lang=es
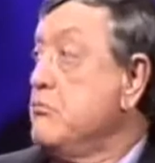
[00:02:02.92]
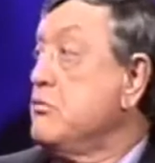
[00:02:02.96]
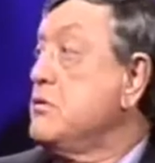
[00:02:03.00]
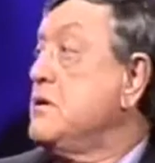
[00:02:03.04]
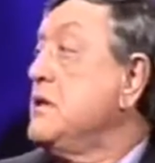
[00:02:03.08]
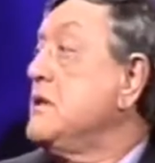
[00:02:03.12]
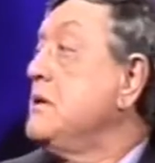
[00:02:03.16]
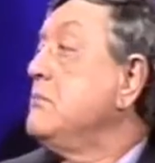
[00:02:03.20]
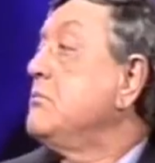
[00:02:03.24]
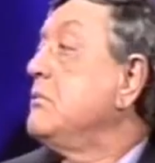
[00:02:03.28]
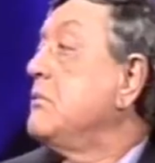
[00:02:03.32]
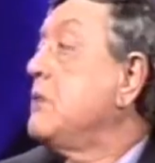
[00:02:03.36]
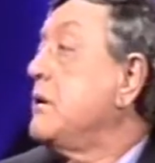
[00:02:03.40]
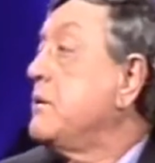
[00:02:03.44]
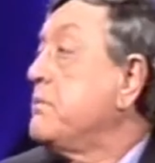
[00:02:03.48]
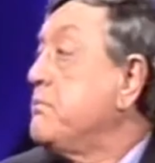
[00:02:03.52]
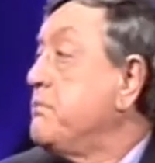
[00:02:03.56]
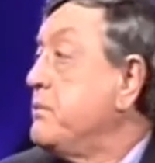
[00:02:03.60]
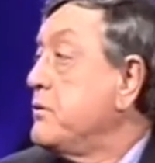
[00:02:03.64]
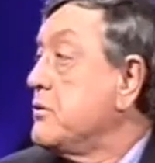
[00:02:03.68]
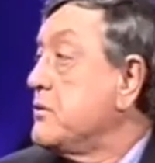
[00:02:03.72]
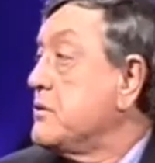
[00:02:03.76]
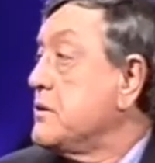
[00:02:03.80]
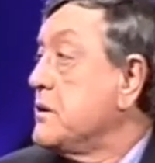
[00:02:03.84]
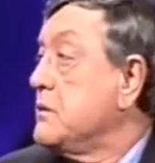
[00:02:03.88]
muchísimo más
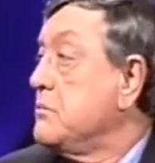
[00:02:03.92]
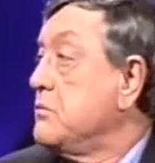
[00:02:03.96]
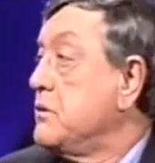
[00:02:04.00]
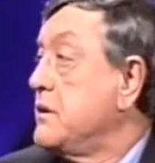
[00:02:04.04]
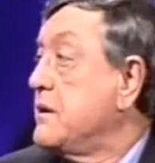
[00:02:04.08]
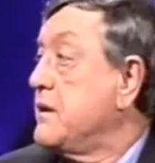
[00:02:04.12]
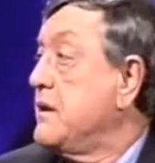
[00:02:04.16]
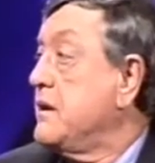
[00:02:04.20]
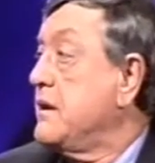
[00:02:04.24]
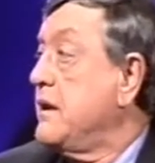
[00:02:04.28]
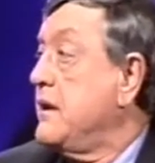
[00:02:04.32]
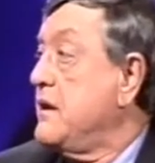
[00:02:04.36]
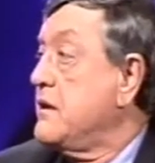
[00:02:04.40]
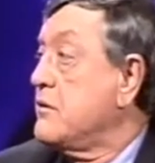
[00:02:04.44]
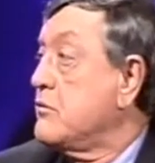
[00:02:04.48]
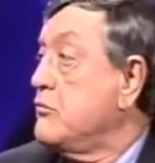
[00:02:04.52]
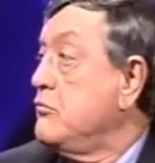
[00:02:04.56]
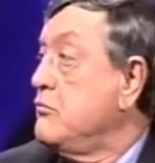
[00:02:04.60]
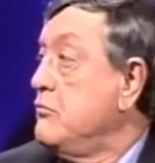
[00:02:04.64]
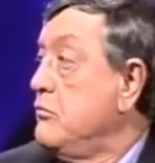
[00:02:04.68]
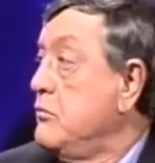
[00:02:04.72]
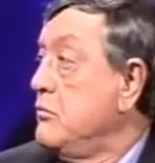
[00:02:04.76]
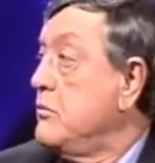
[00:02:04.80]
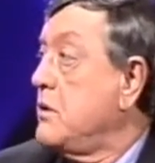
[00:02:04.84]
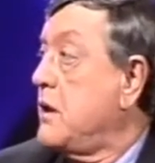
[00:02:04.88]
próximo, es decir, es
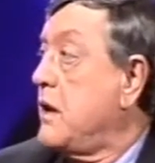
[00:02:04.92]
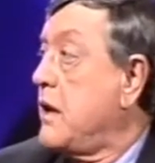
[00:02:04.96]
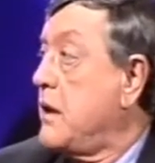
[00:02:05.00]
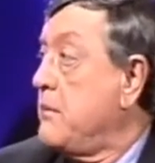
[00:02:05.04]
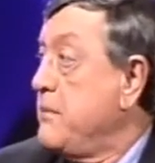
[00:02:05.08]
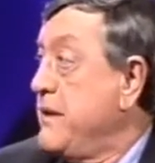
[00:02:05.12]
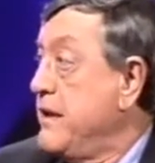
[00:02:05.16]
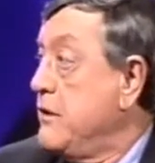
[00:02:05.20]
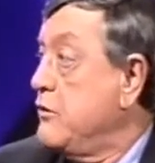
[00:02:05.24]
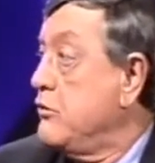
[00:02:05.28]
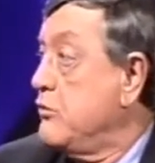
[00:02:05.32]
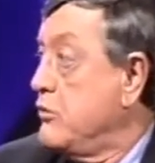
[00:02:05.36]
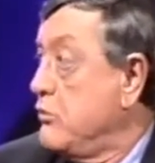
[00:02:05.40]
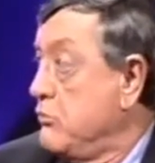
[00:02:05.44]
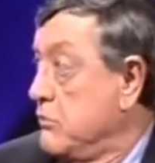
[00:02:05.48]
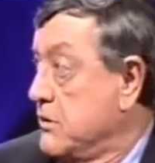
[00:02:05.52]
un amigo